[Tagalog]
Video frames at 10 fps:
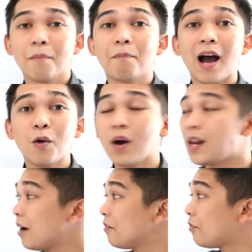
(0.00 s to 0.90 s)

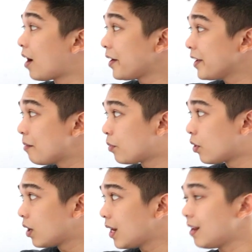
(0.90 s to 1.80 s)
bawal ang
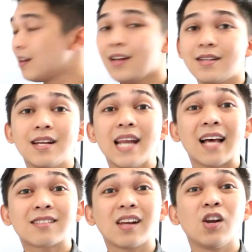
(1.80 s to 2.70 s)
variable na
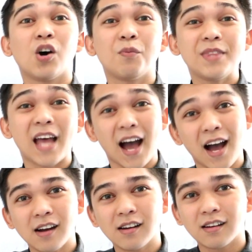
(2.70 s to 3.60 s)
nasa loob
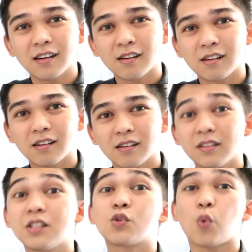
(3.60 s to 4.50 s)
ng
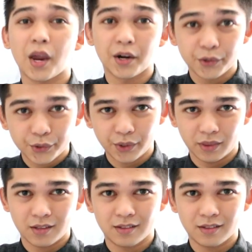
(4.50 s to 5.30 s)
square root.